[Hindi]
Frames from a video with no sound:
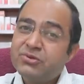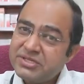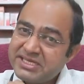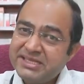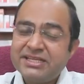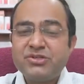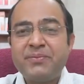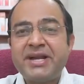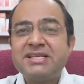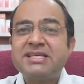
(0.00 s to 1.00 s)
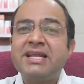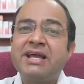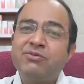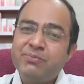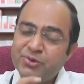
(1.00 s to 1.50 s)
तो इसके अंदर जो मेडिसन
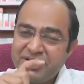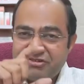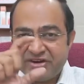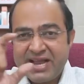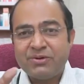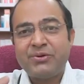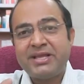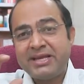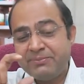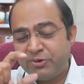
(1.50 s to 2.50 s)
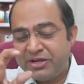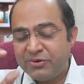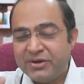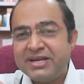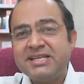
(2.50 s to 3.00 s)
है वो पूरी ट्रैक को यानी पूरे
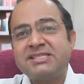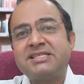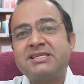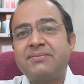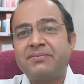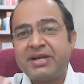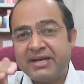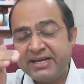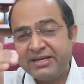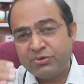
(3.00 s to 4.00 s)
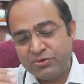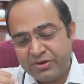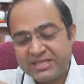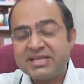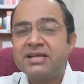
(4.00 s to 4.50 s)
यूरिनरी सिस्टम किडनी टू
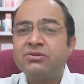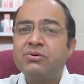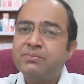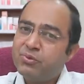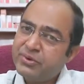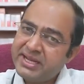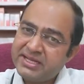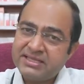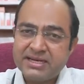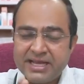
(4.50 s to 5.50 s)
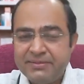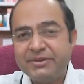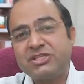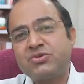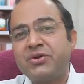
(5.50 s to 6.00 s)
यूरेथ्रा तो को पूरे के अंदर कहीं
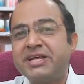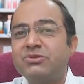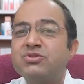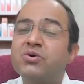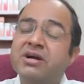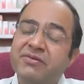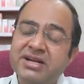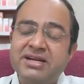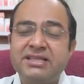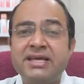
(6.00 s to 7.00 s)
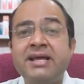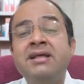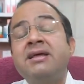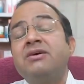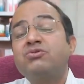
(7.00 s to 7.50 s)
भी स्टोन है तो उसको कवर करती है
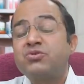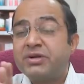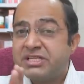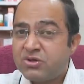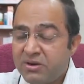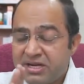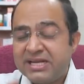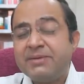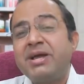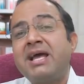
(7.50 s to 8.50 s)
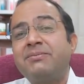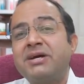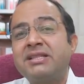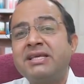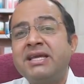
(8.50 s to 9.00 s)
उसको डिजोल्व करने में हेल्प
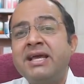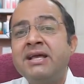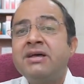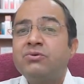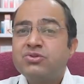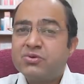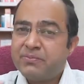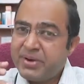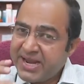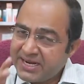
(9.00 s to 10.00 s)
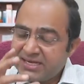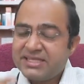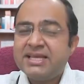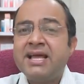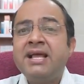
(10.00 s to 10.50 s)
करती है उसको ब्रेक
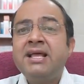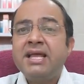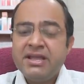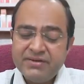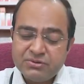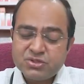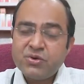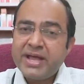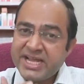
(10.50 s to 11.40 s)
करती है इवन उसको